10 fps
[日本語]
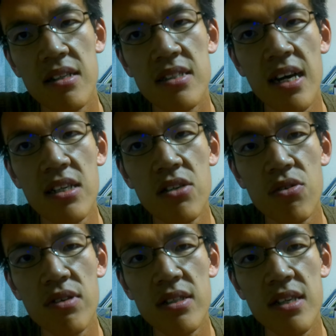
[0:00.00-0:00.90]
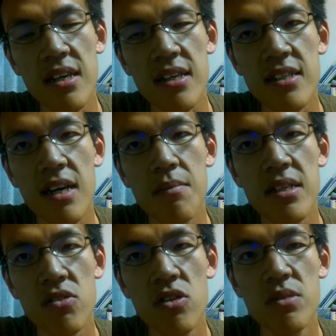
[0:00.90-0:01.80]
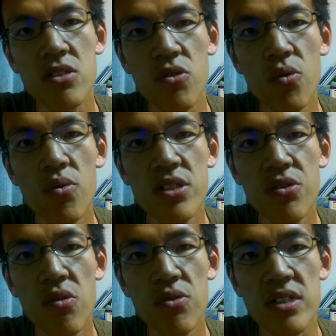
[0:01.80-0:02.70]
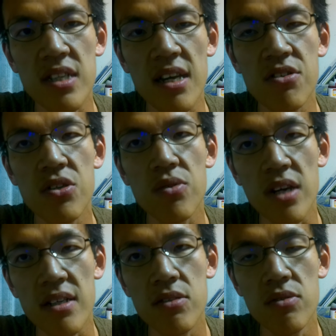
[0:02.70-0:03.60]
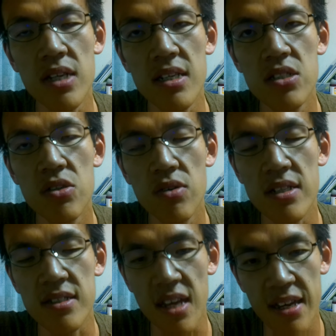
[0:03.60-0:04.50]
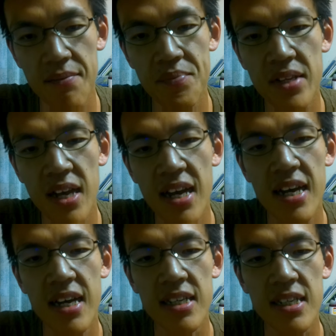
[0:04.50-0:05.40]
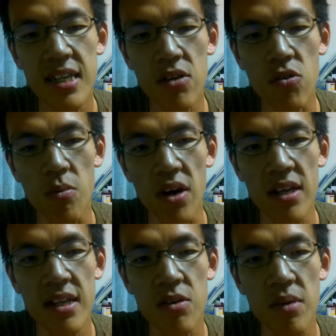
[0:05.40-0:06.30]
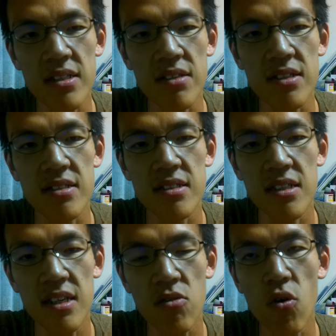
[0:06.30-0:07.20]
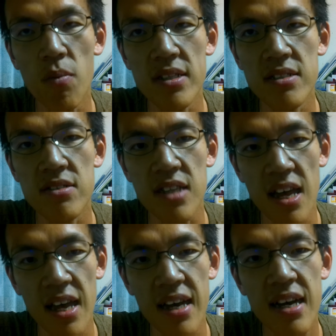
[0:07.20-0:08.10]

弾力はやや控えめで、その分喉越しを良くしているような、そんな印象ですね。きな粉もうまかったです。香ばしくて